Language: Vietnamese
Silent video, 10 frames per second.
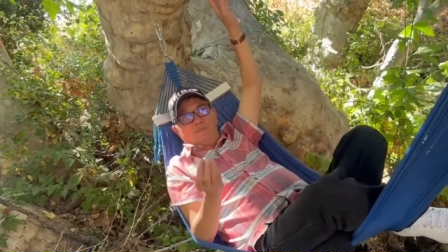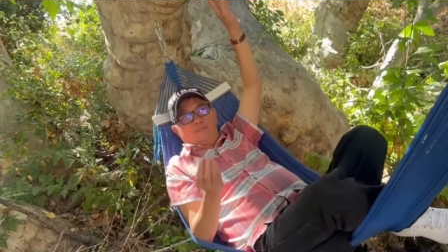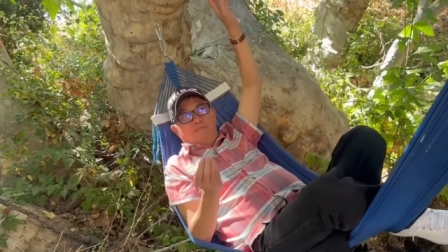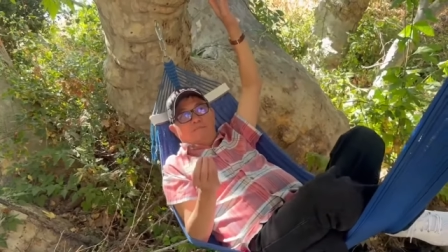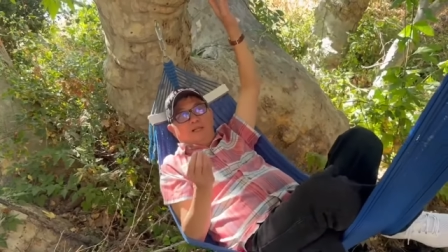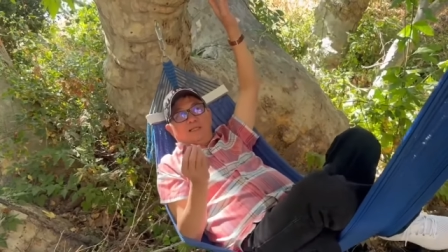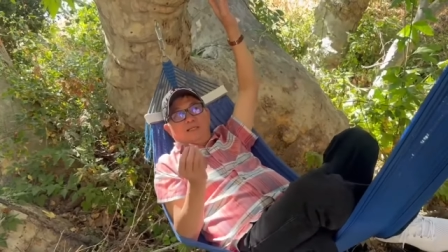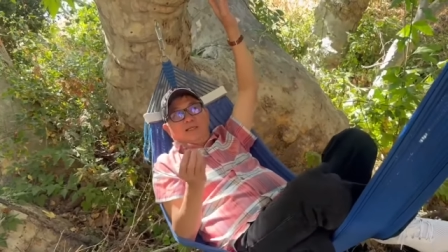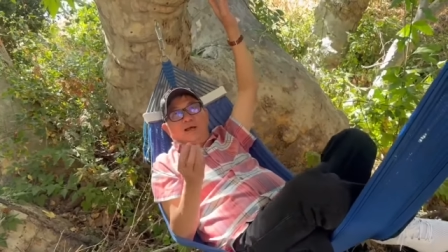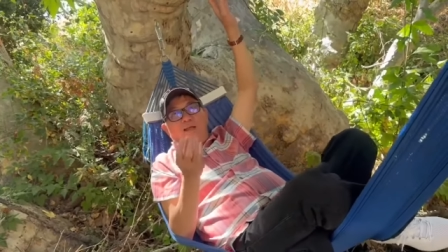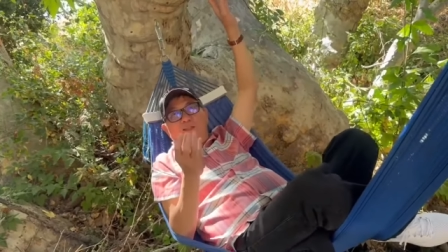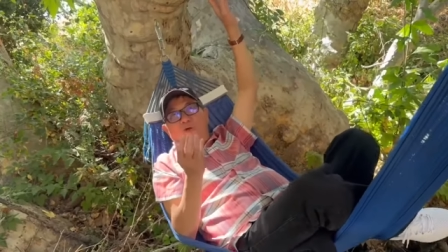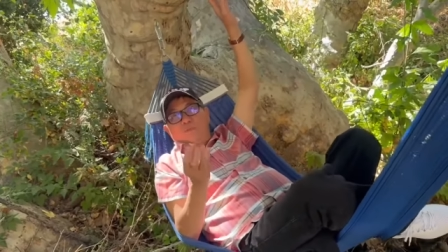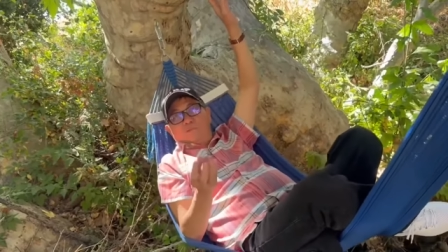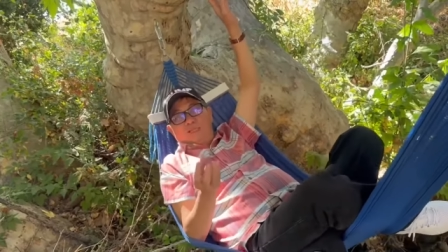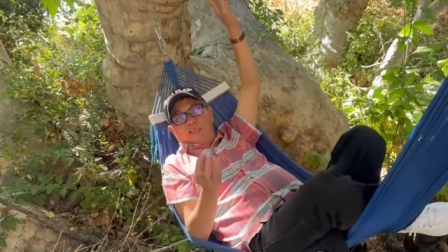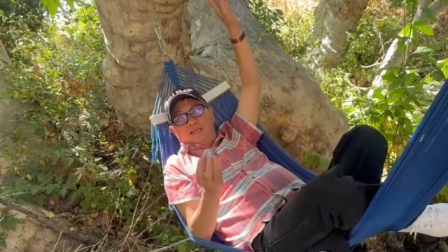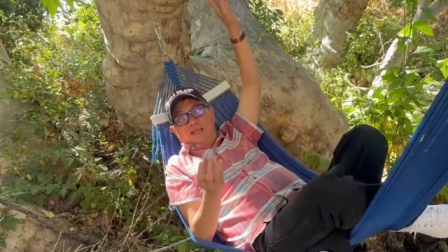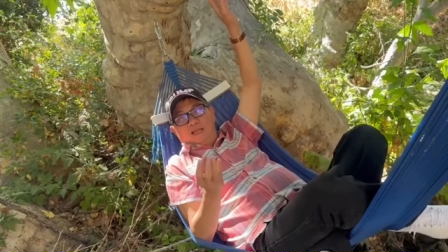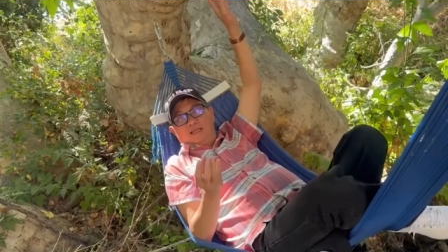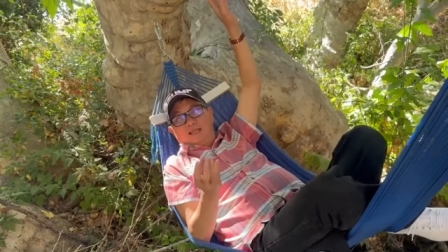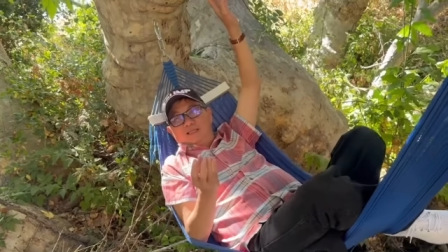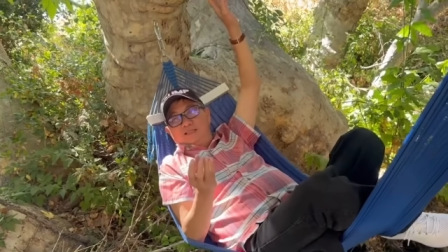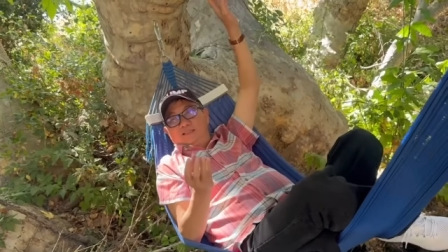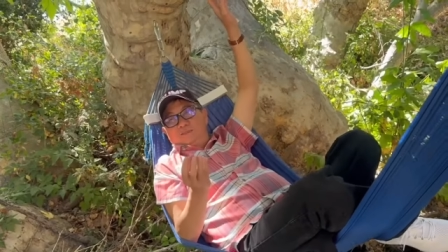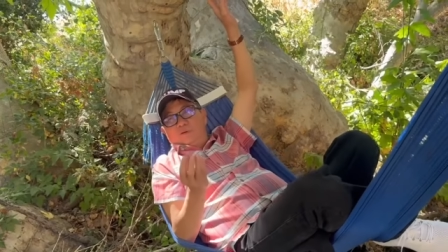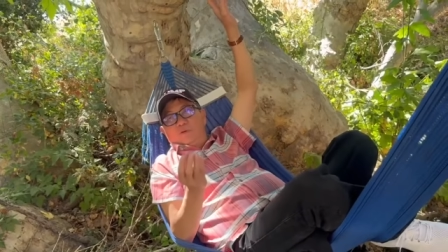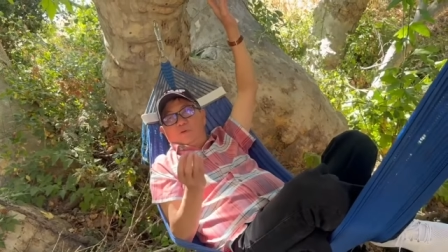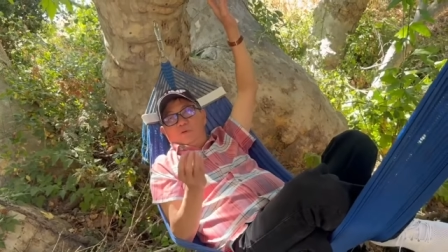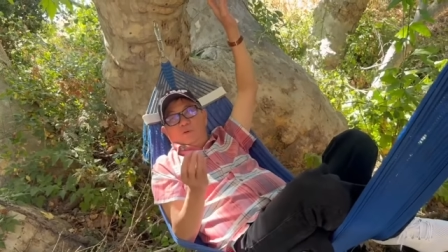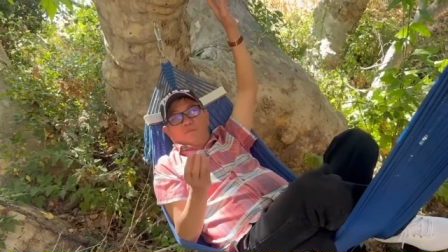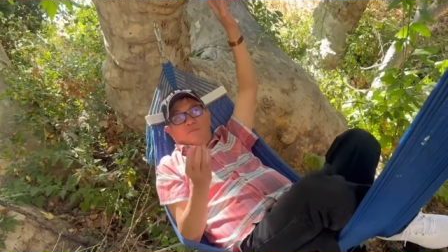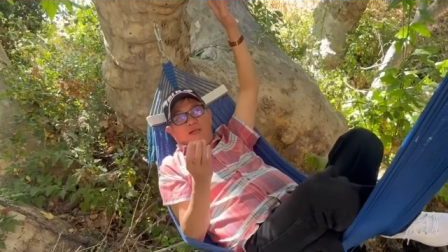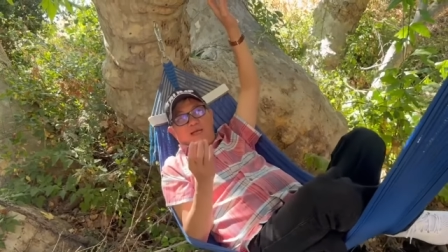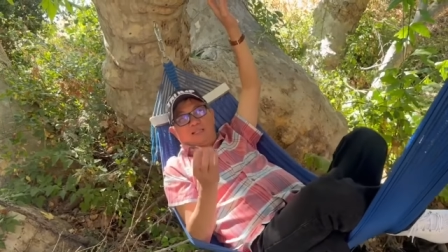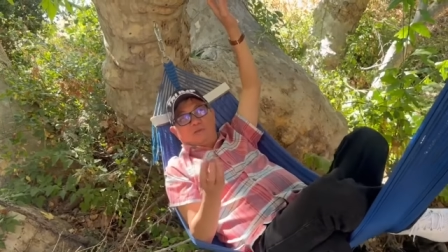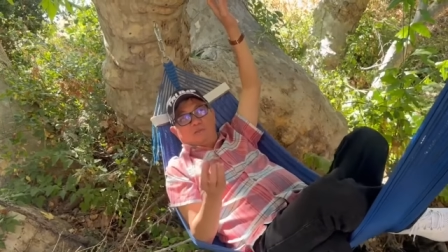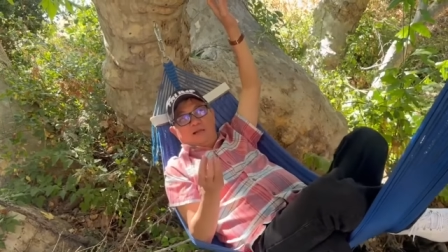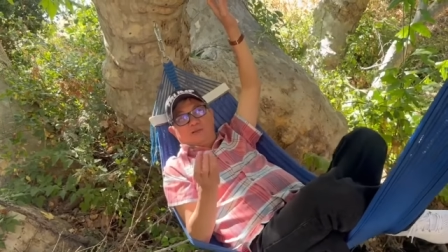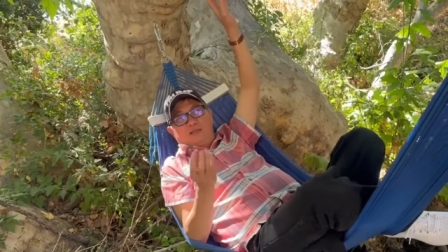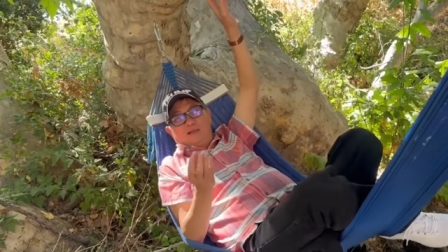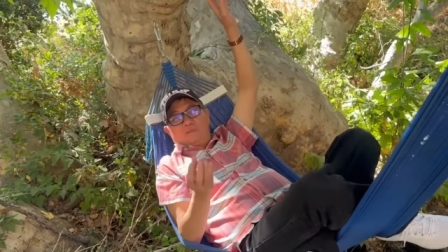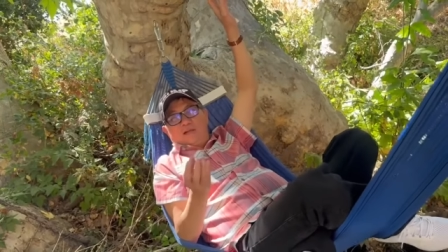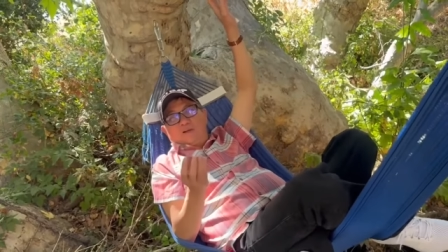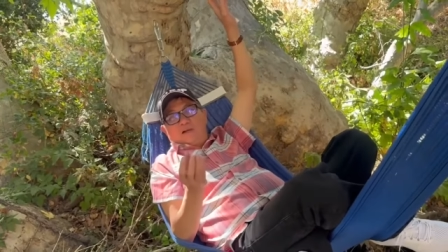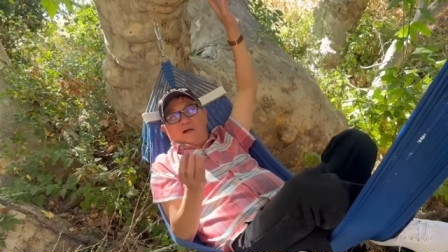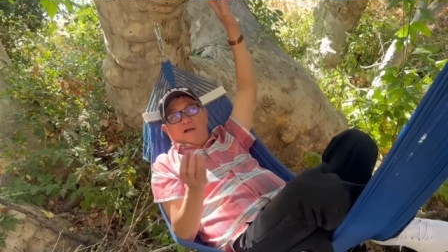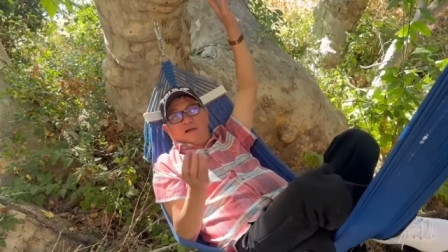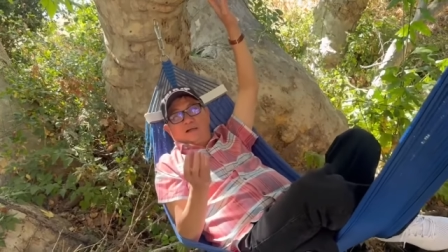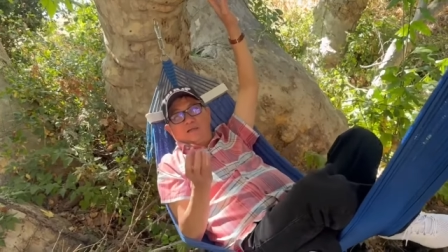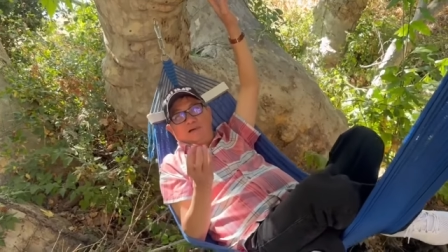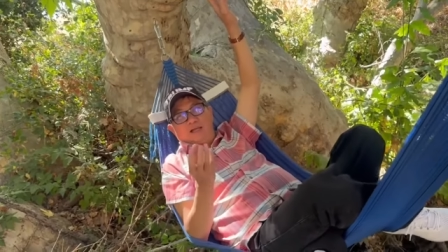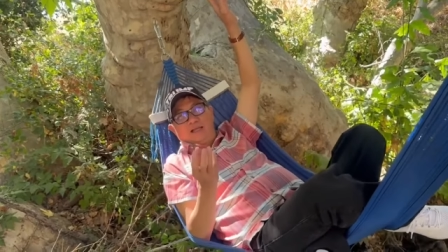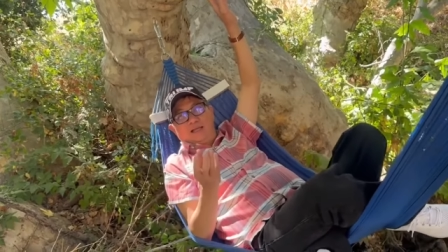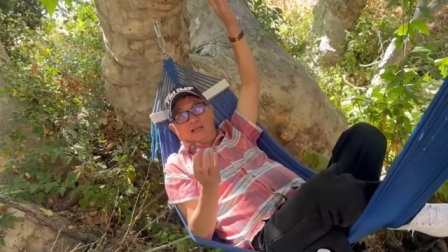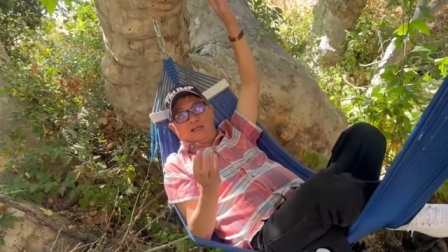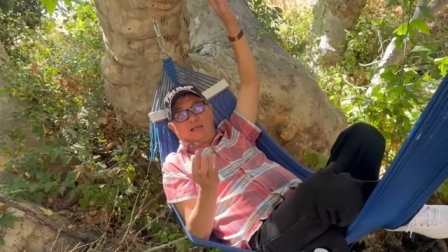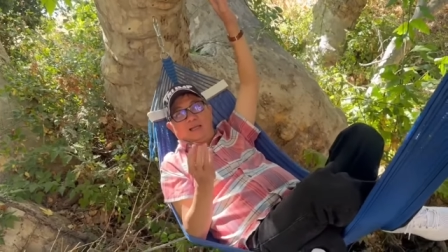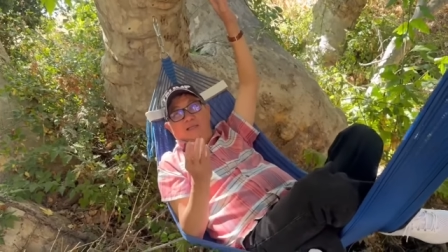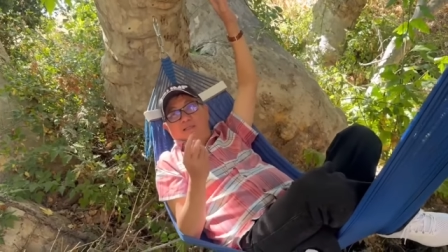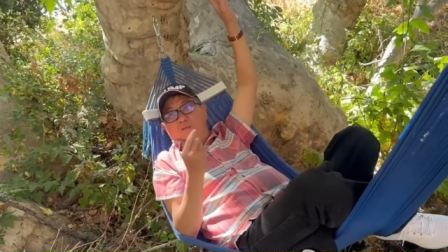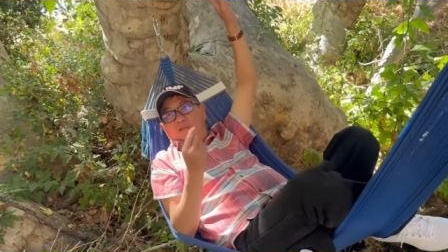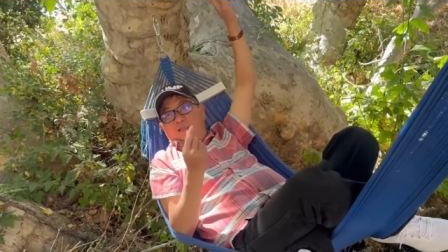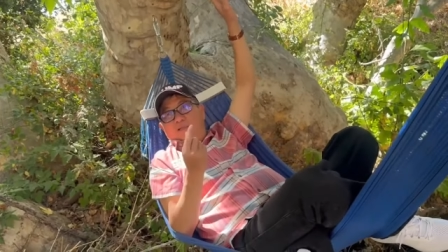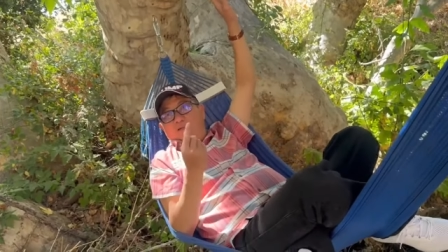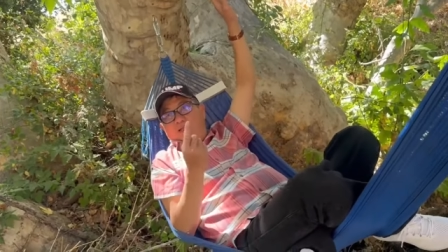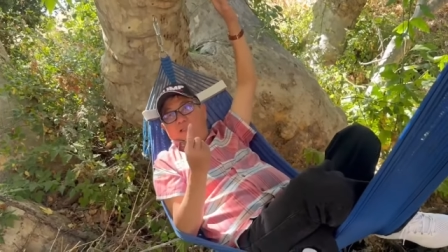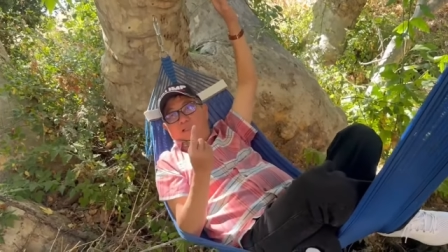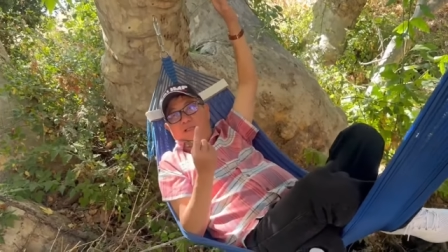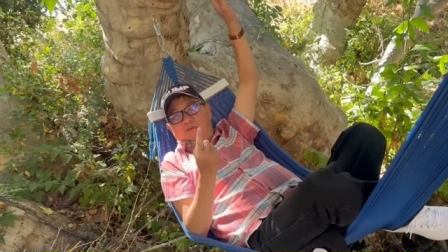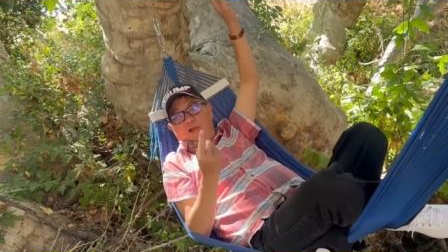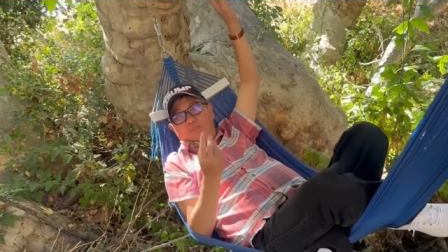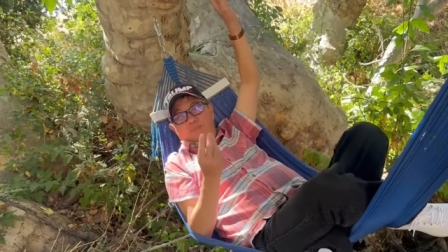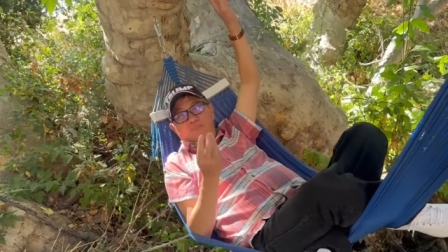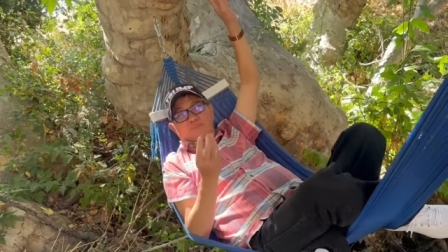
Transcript: mà người đó dùng cái tên hãng ken ti sư phụ mà ra thông cáo này thông cáo nọ có phải là ảnh hưởng uy tín của kênh ty đúng không